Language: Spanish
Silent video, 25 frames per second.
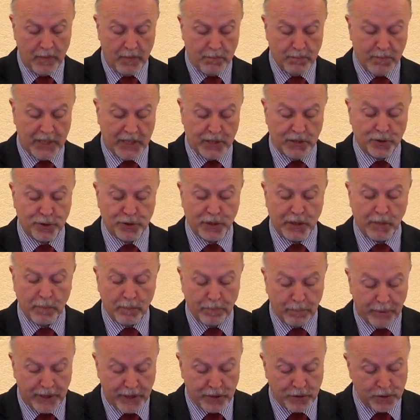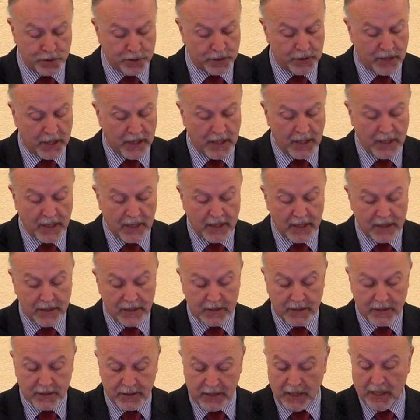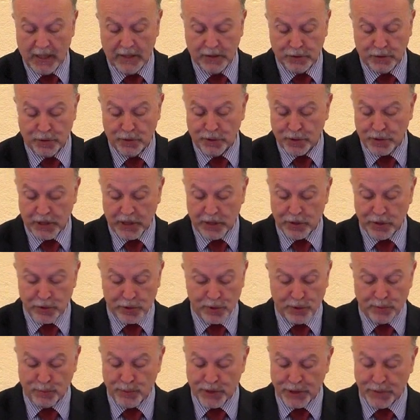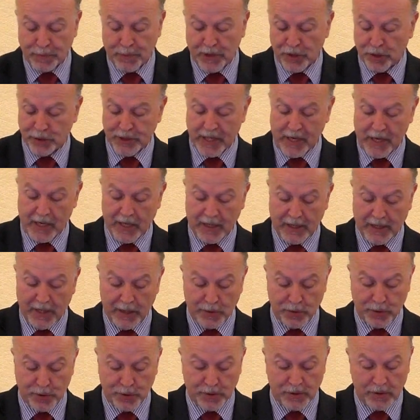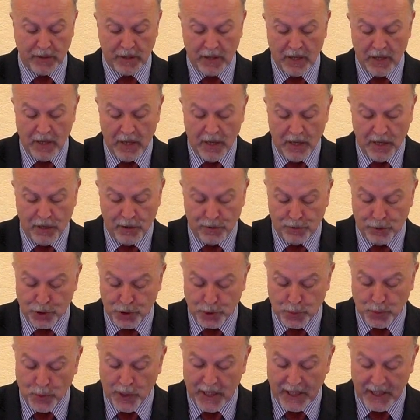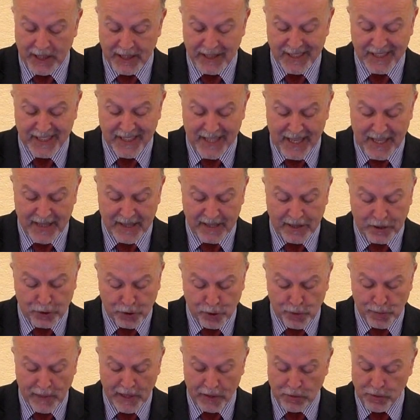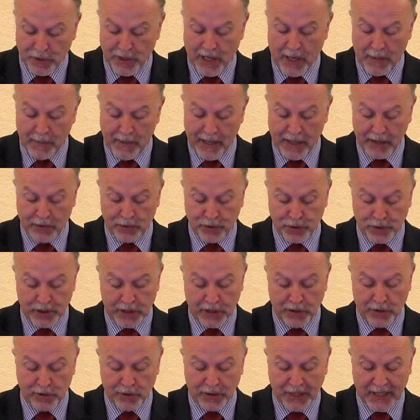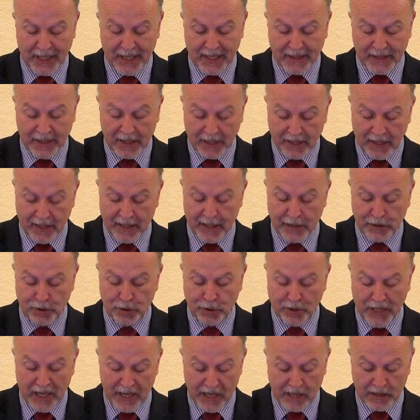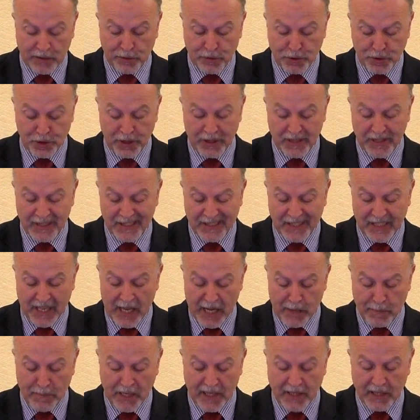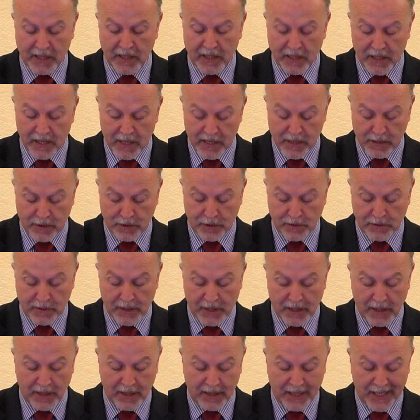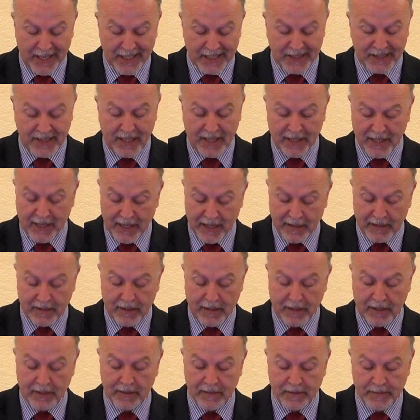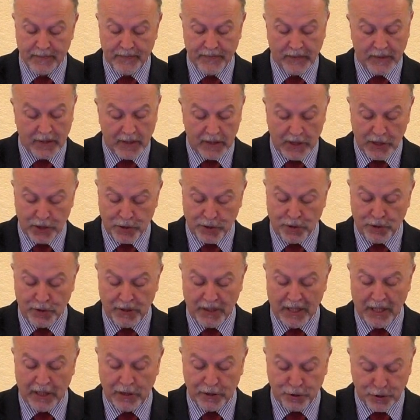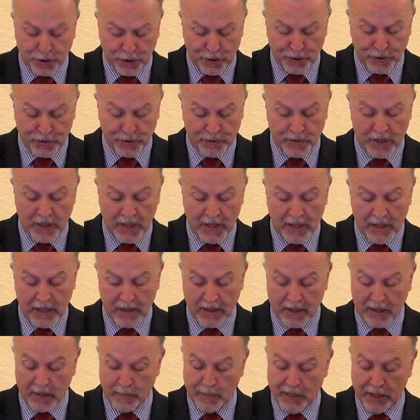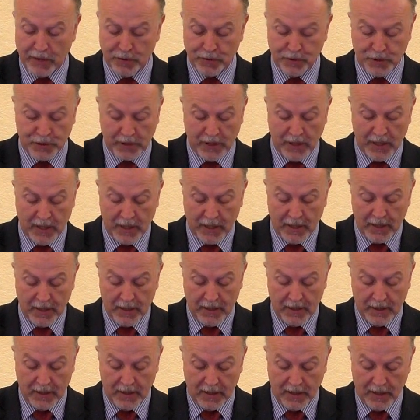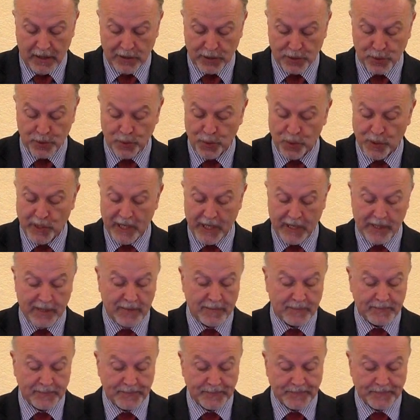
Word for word: mas los impíos serán todos ellos como espinos arrancados, los cuales nadie toma con la mano, sino que el que quiere tocarlos se arma de hierro y de asta de lanza, y son del todo quemados en su lugar.